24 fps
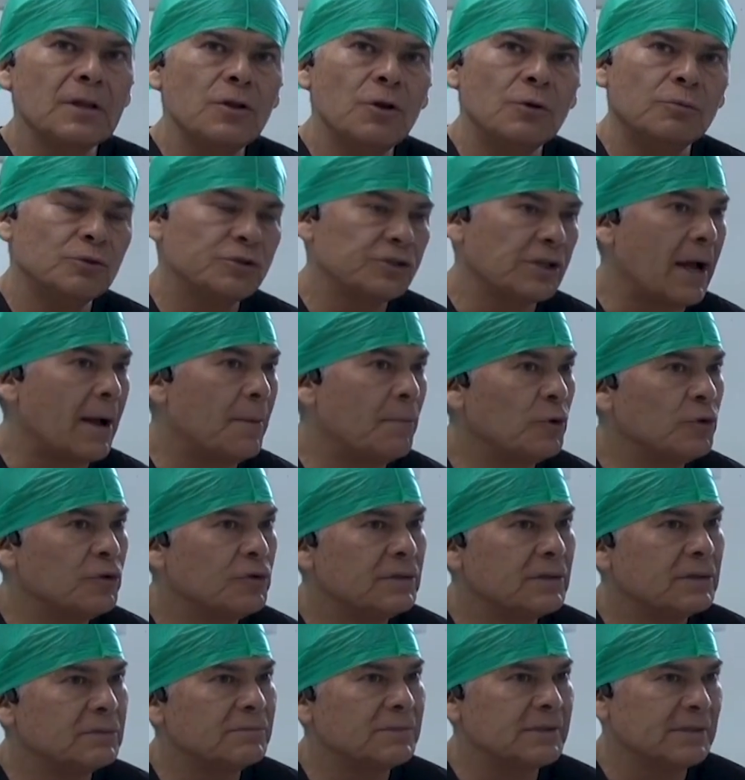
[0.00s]
Lo
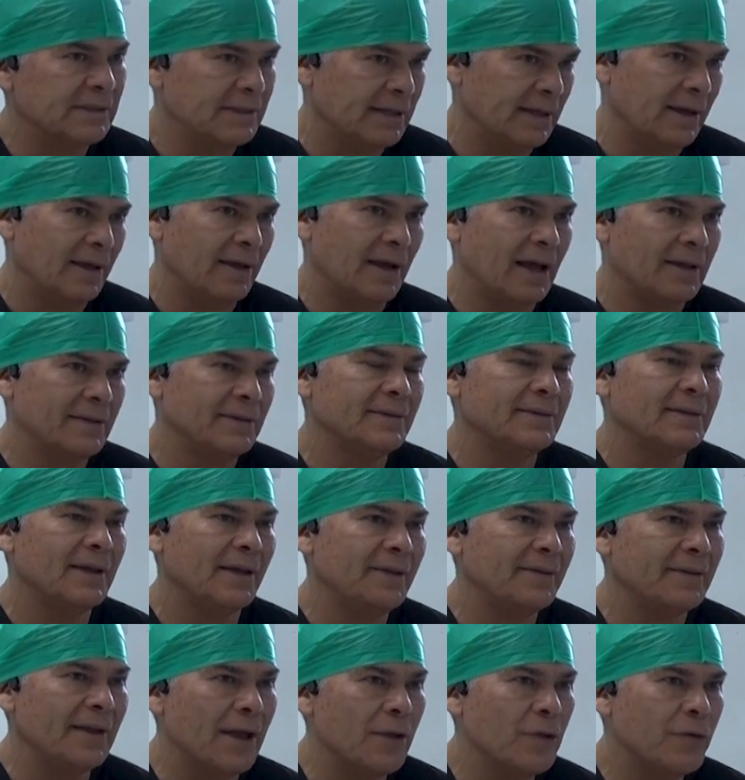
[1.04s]
buscamos desde hace
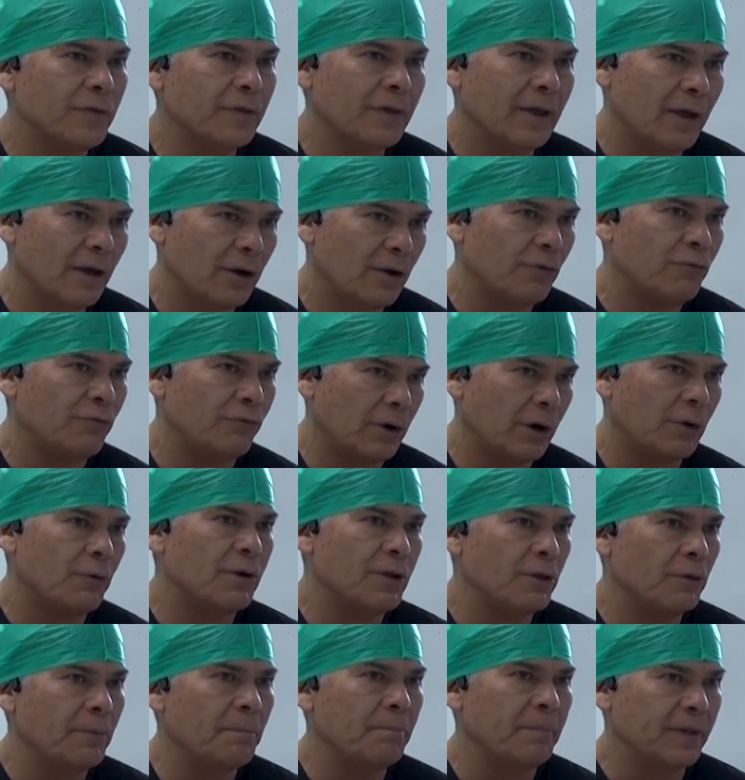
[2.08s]
seis años, que fue
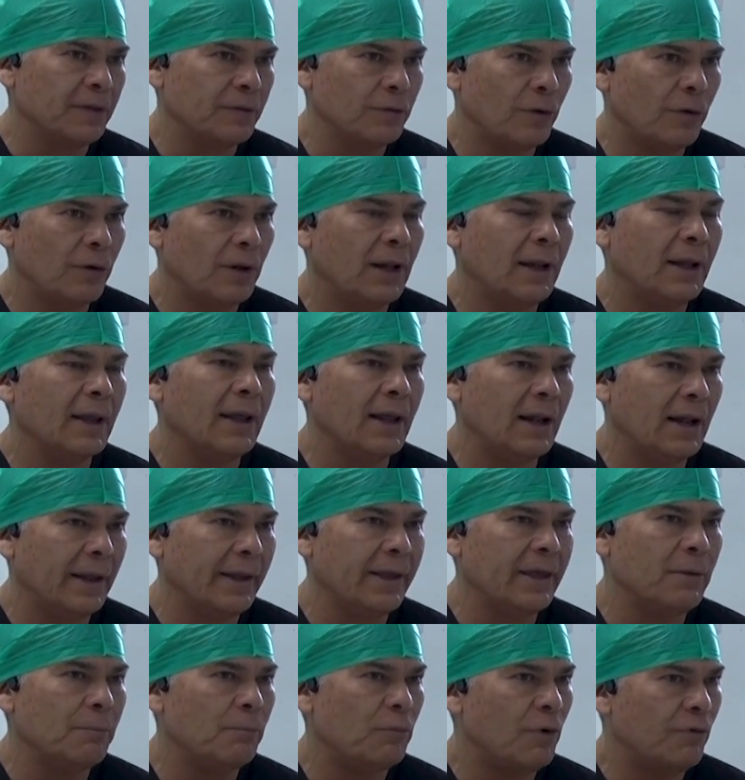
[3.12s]
cuando empezó el, el
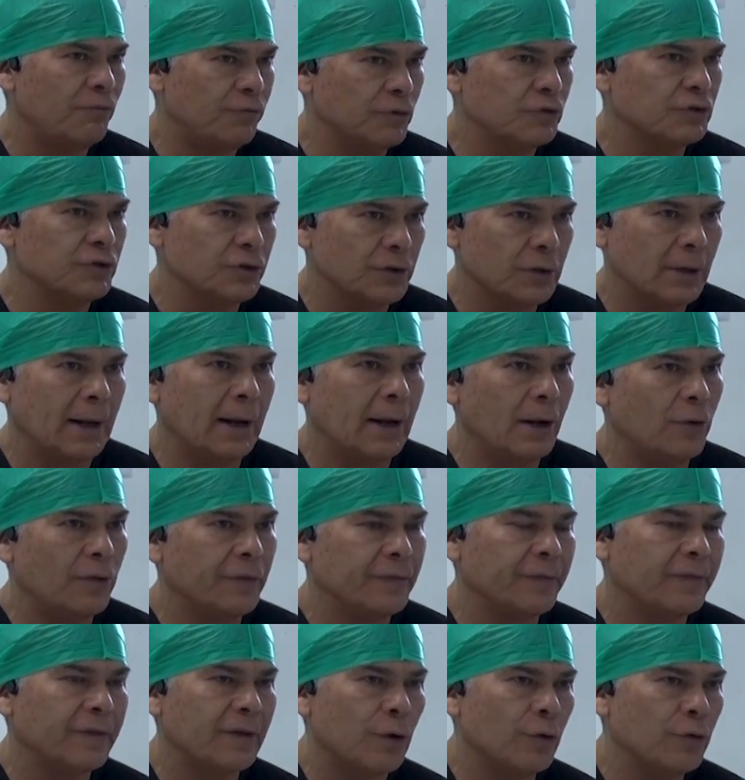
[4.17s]
equipo a funcionar en
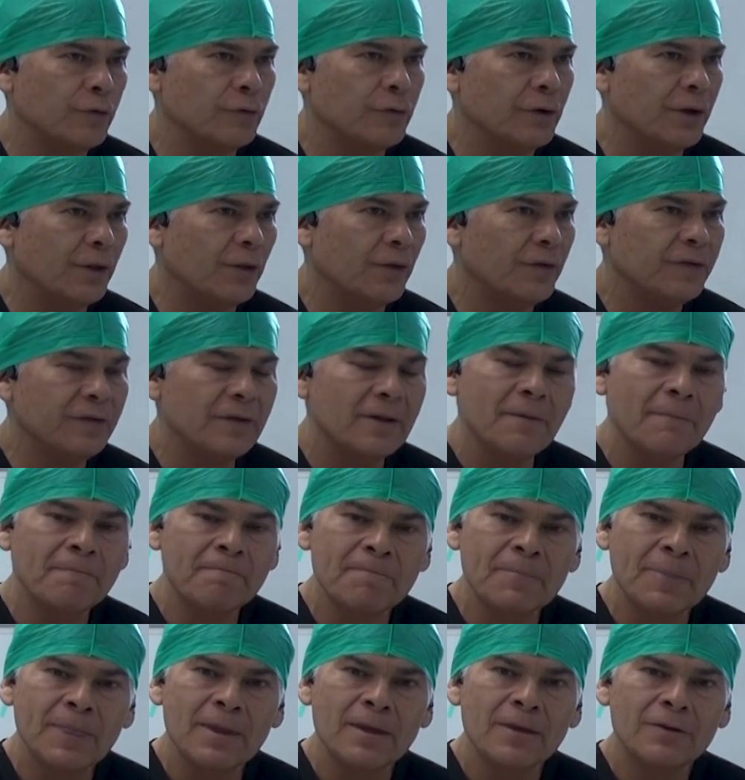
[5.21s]
los Estados Unidos.
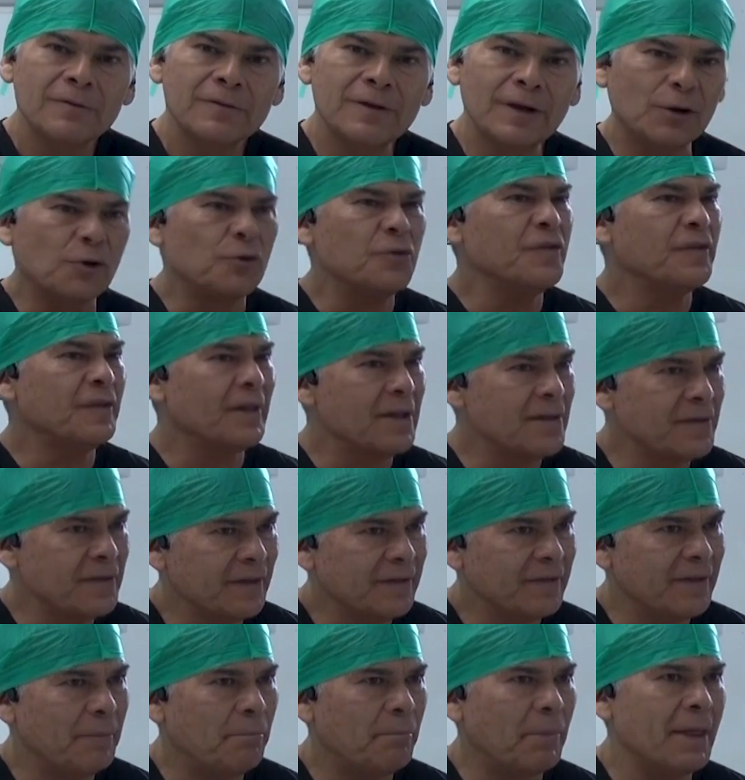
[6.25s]

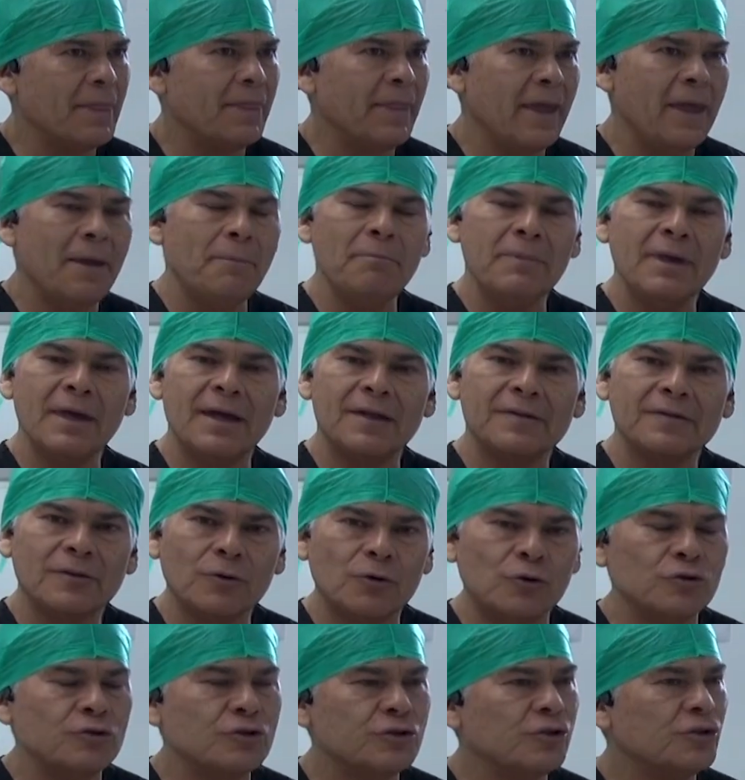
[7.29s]
Circunstancias de pandemias,
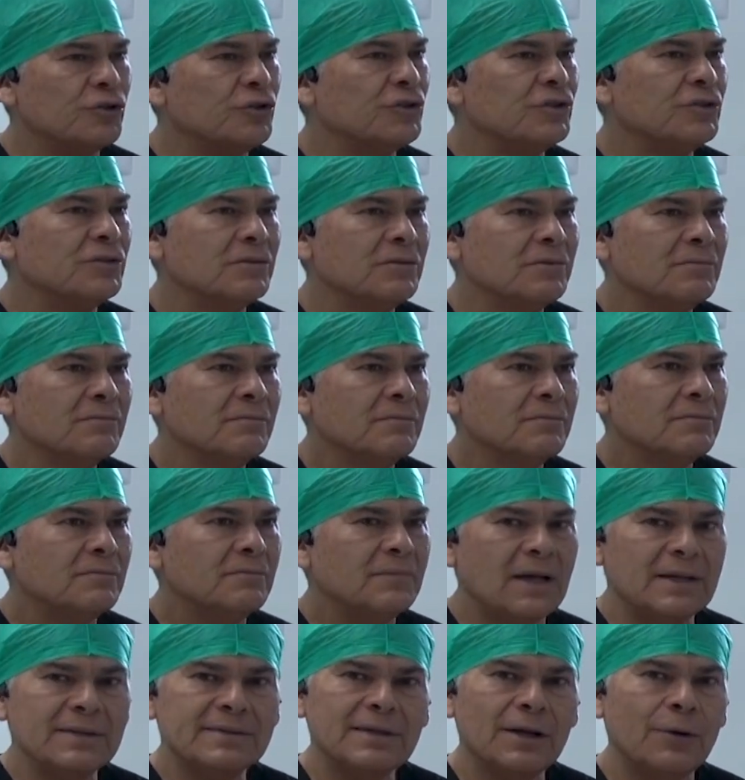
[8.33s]
costos,
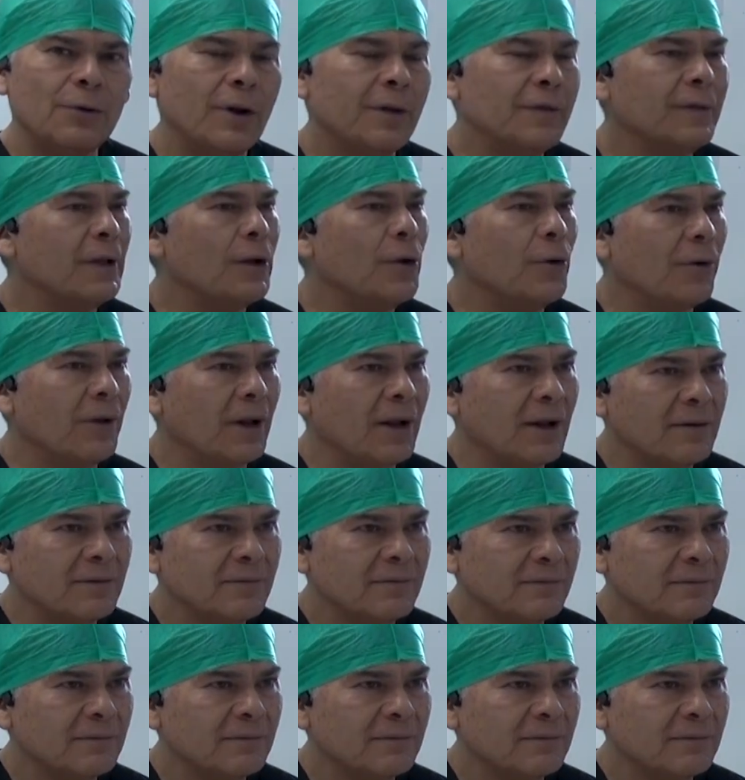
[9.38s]
hasta ahora se logra.